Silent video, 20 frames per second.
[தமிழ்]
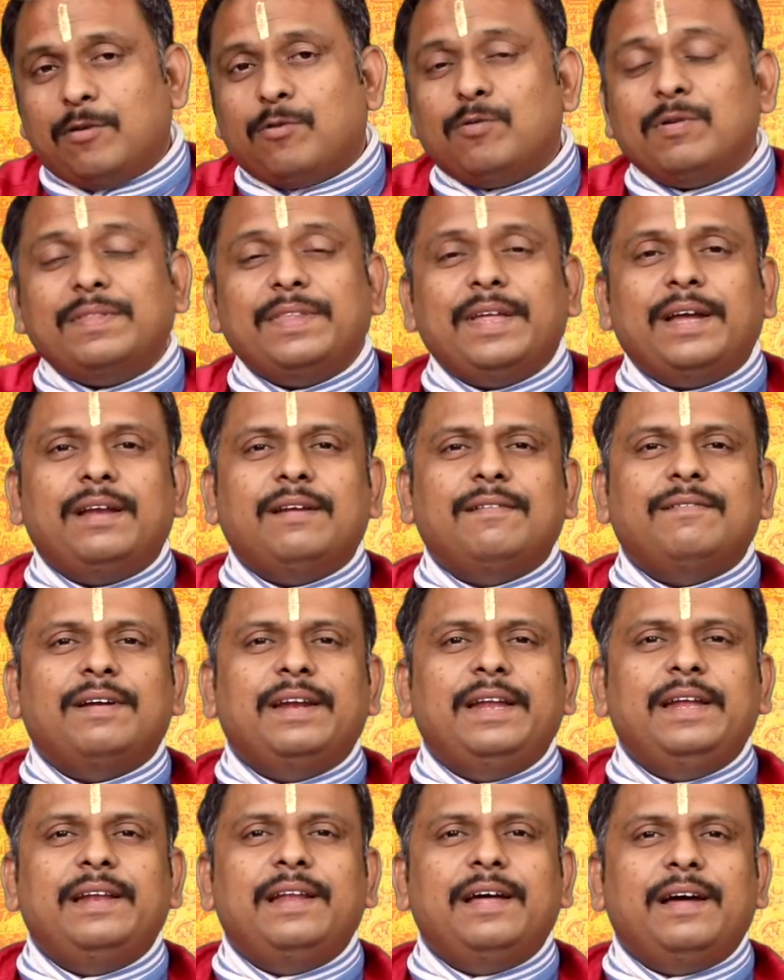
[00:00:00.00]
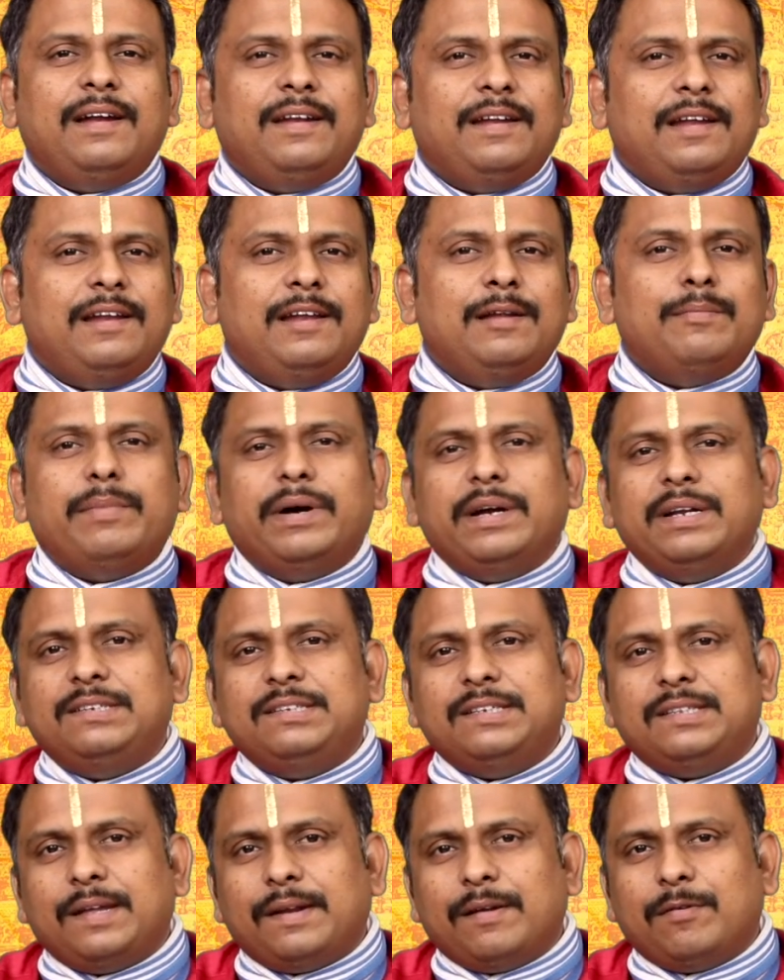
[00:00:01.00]
குழந்தைகள் வழியில் நல்ல
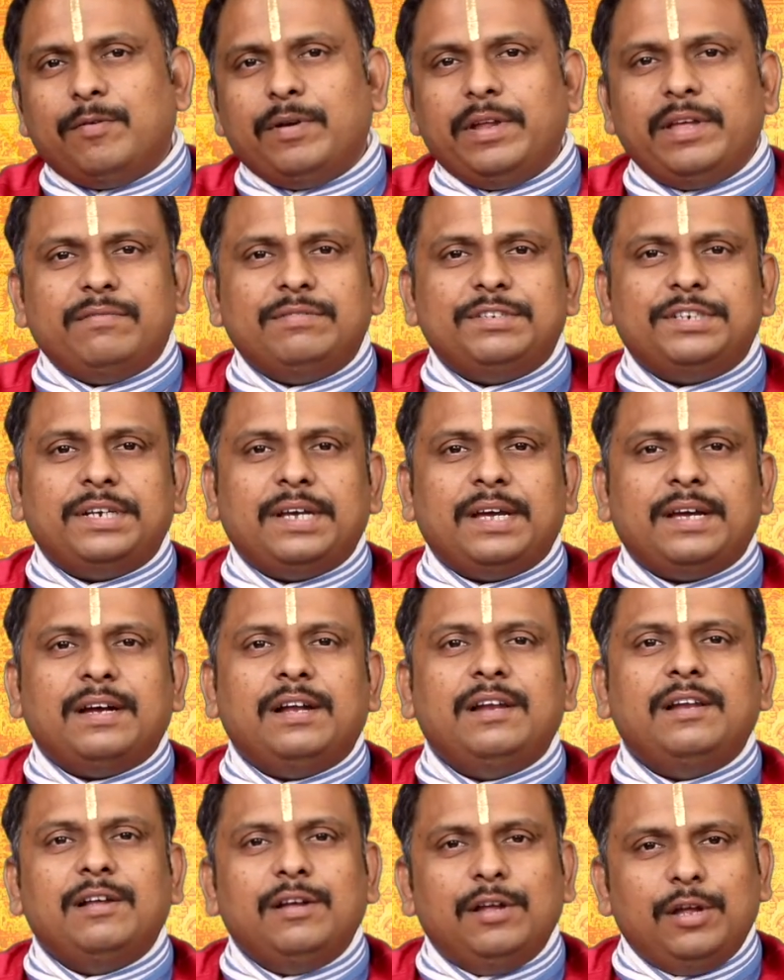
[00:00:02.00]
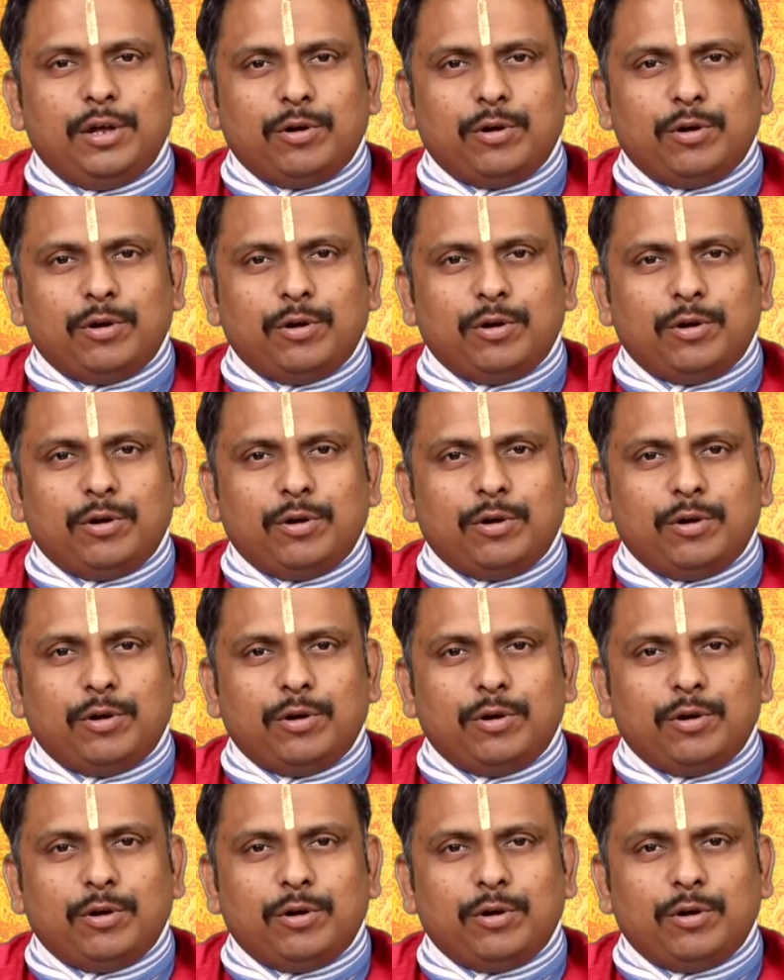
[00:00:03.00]
மகிழ்ச்சி தரக்கூடிய விஷயங்கள்